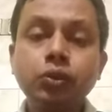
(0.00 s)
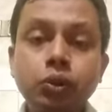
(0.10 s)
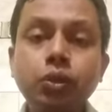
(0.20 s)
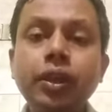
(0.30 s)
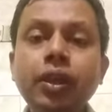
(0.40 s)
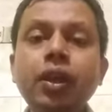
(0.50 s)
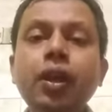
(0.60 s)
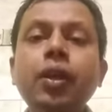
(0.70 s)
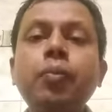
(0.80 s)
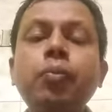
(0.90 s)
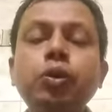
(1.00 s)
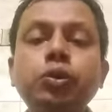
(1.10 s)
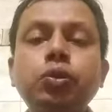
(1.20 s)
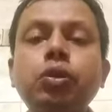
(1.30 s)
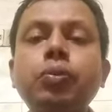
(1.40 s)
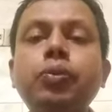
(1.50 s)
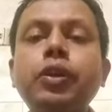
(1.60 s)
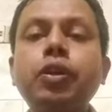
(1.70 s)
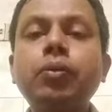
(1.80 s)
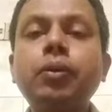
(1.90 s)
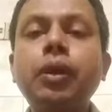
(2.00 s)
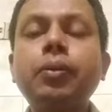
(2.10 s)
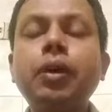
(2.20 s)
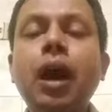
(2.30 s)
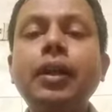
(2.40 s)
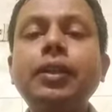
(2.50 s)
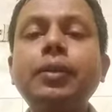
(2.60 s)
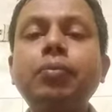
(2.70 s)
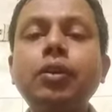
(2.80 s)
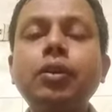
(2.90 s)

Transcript: যদি বস্তুগত পরিকল্পনা এবং আর্থিক